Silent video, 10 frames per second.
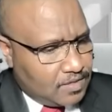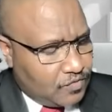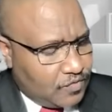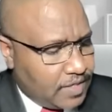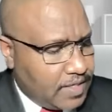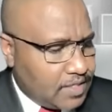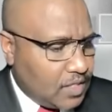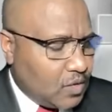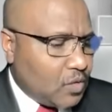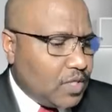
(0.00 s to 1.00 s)
اتفاقية
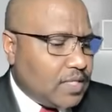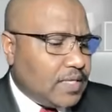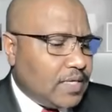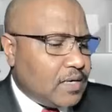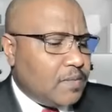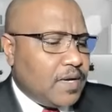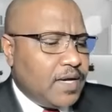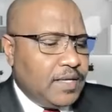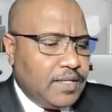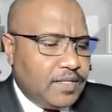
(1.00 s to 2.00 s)
الحريات
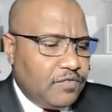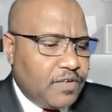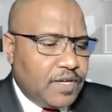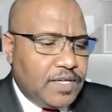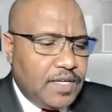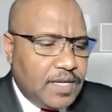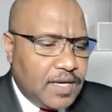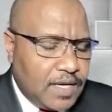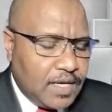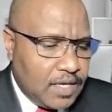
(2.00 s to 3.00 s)
الأربعة هي
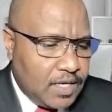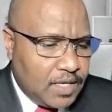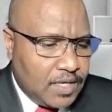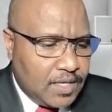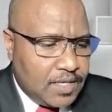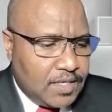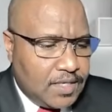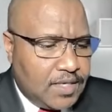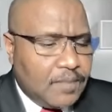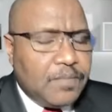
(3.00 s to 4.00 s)
اتفاقية
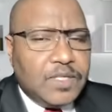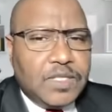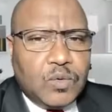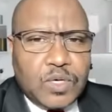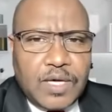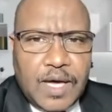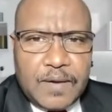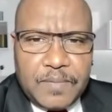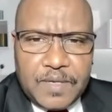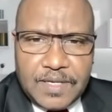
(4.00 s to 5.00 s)
تم
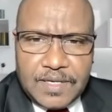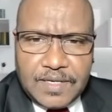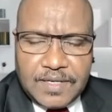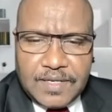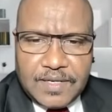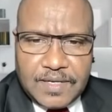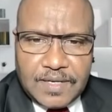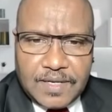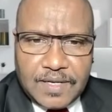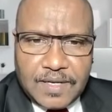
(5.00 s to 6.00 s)
توقيعها بين
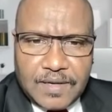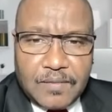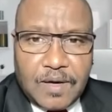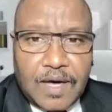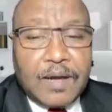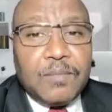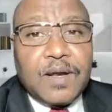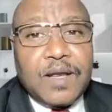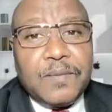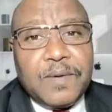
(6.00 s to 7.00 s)

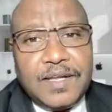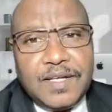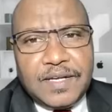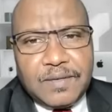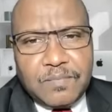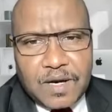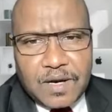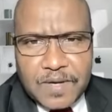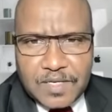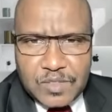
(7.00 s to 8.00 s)
البرلمانين
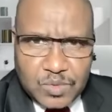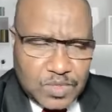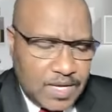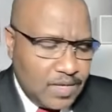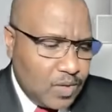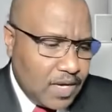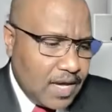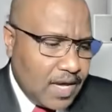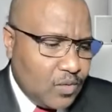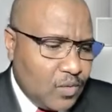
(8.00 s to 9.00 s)
البرلمان السوداني
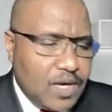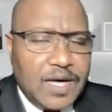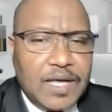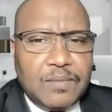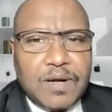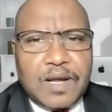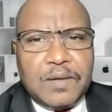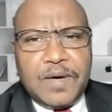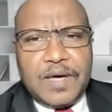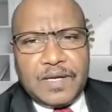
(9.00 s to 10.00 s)
وقع
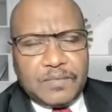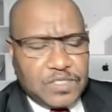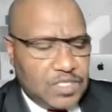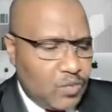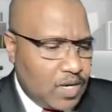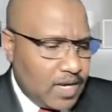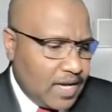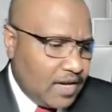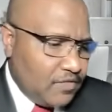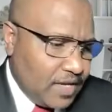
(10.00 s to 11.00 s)
والبرلمان المصري
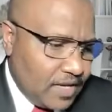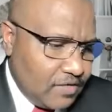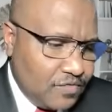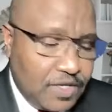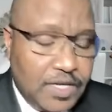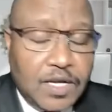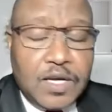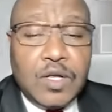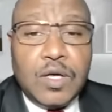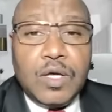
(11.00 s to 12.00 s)
وقع في
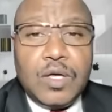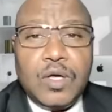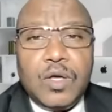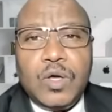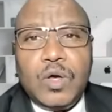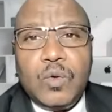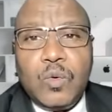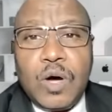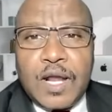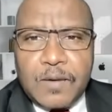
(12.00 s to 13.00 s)

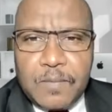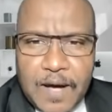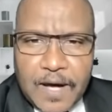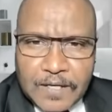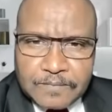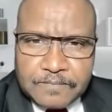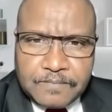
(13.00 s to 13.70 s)
2004